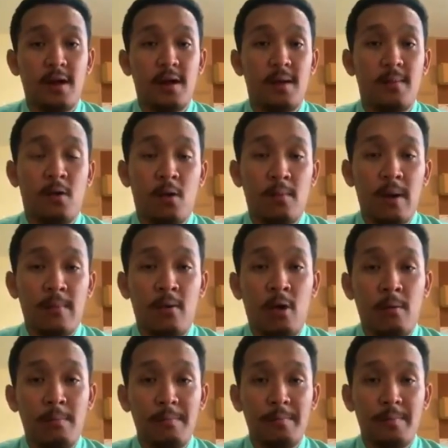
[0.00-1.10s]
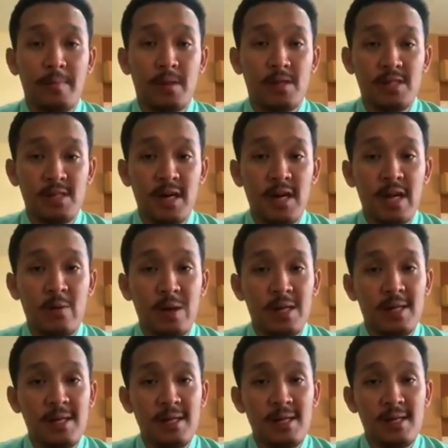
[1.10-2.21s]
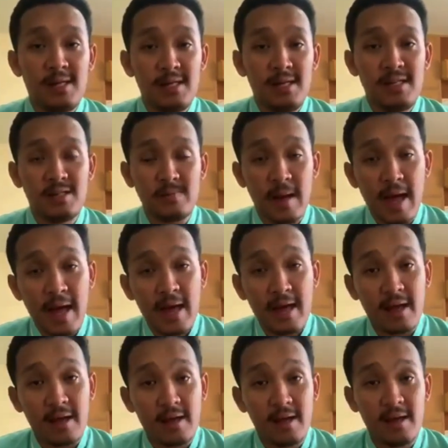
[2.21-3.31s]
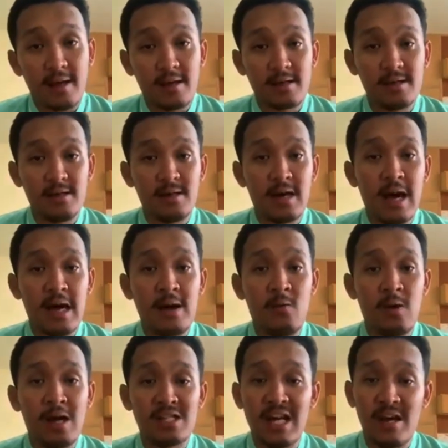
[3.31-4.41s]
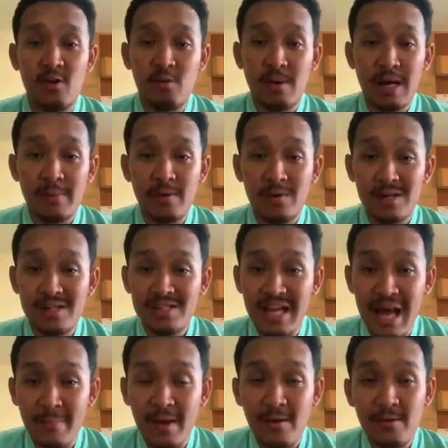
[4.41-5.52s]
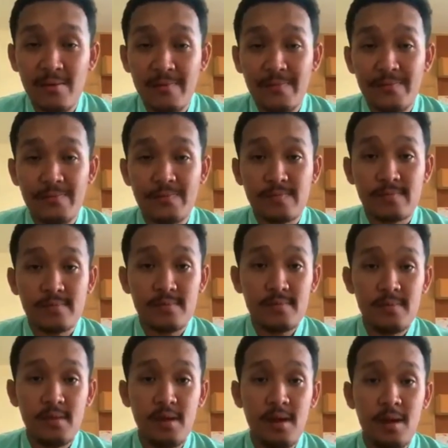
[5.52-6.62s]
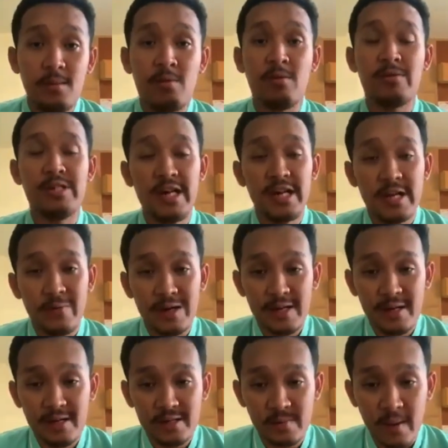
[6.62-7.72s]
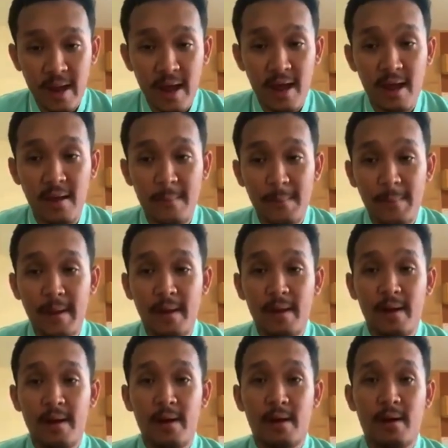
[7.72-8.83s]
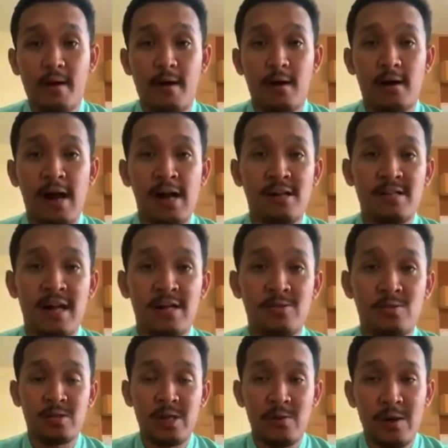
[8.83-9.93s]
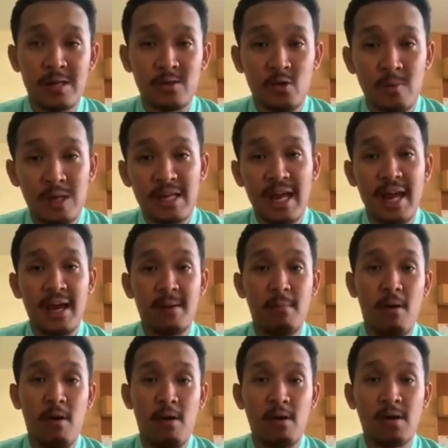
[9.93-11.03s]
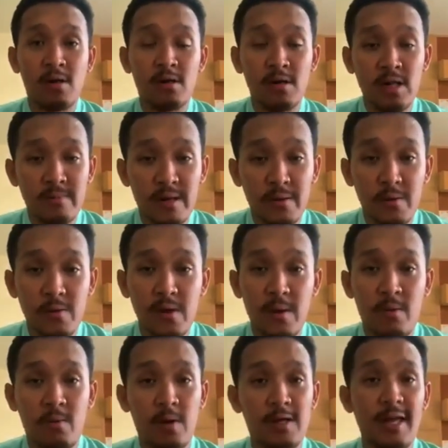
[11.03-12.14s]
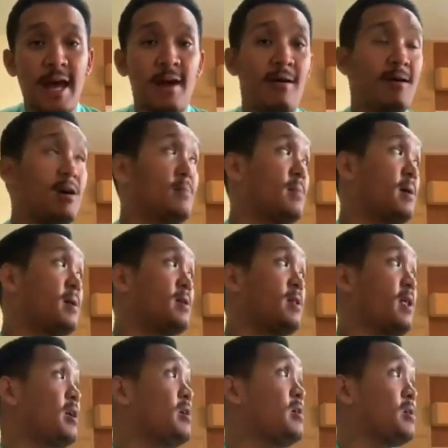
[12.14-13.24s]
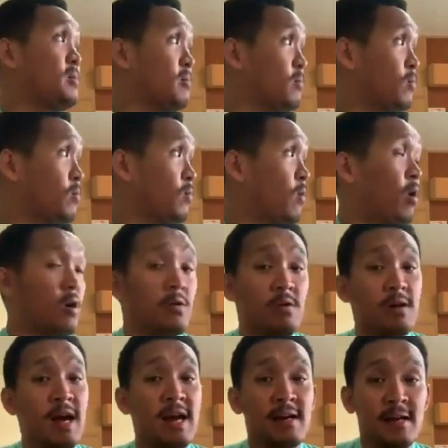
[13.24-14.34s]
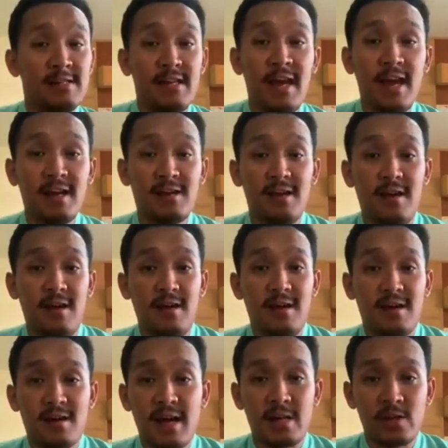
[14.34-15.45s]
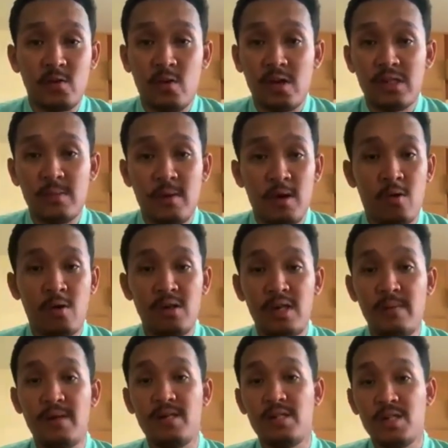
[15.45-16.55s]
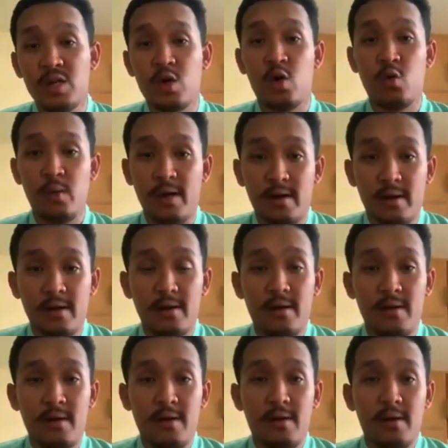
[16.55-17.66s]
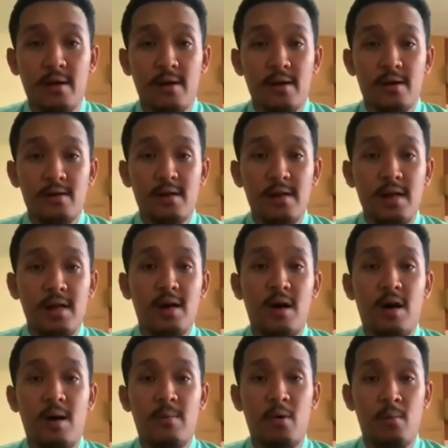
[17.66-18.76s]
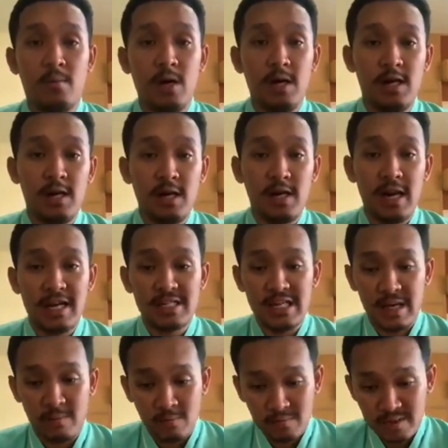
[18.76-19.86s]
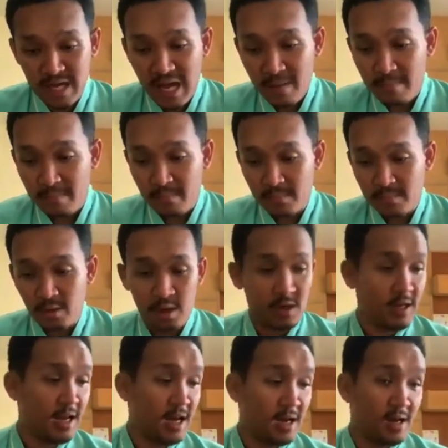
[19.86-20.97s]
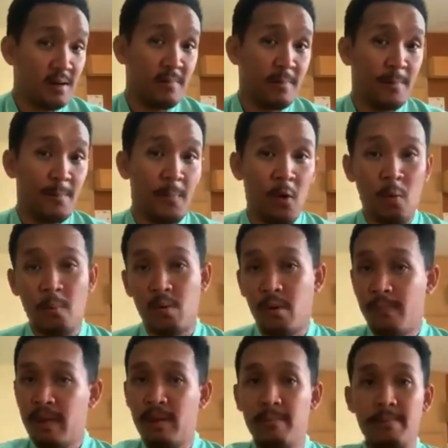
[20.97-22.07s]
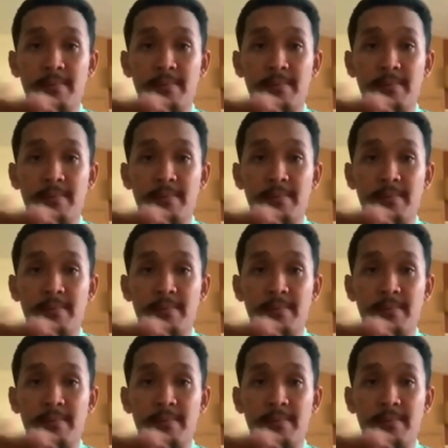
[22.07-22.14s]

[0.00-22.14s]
ผมมาพบเชื้อในวันที่ 25 คือเข้ารักษาโรงพยาบาลเป็นวันที่ 3 แล้วพบเชื้อในวันที่ 25 ก็ทางสาธารณสุขวัดโทรมาแจ้งหมอเพื่อขึ้นมาดู แล้วผมก็ย้ายห้องขึ้นมาในวอร์ดของการคัดแยกกักตัวเฉพาะคนที่มีเชื้อโควิด ทีนี้ก็ผมก็เลยหลังจากผมทราบตอนเที่ยง ผมก็พิมพ์